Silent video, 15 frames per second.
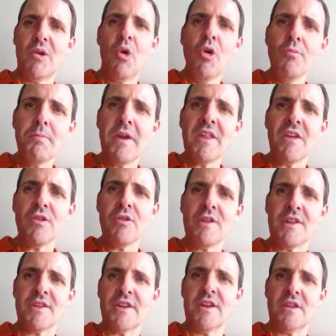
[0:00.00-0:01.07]
Un pedazo de
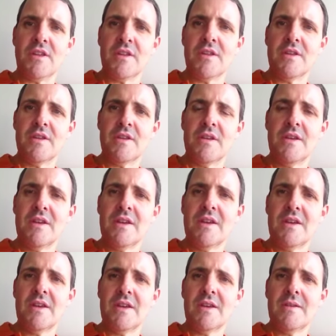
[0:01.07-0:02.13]
actriz.
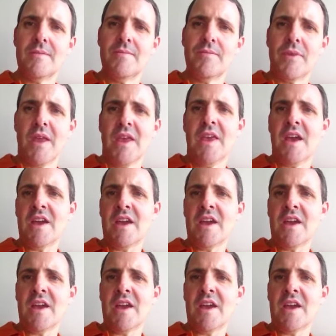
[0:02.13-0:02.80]
Y